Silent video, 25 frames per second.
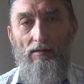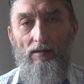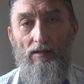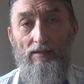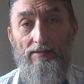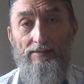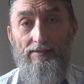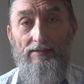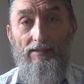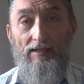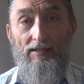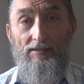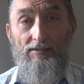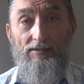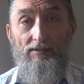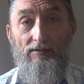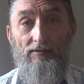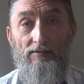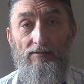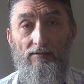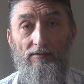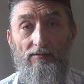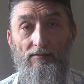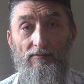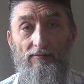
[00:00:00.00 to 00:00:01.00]
А
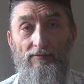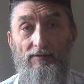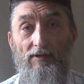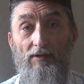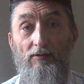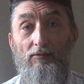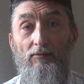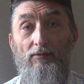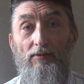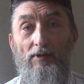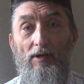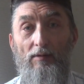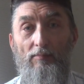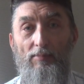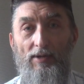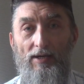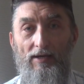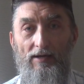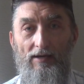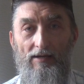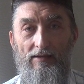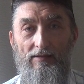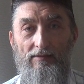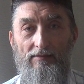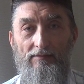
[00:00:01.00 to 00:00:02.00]
значит, веку
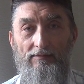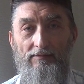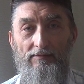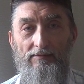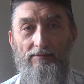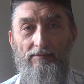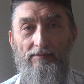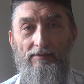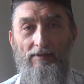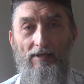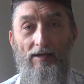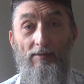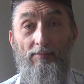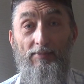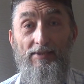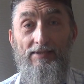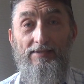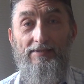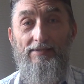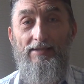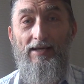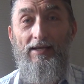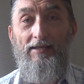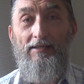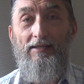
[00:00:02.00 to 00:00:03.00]
добра
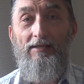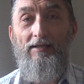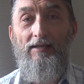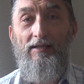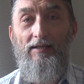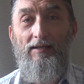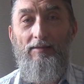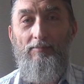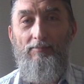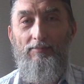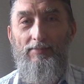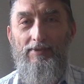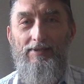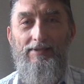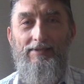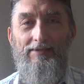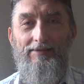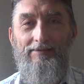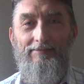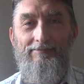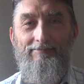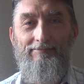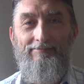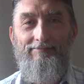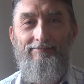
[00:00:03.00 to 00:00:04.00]
обязательно быть.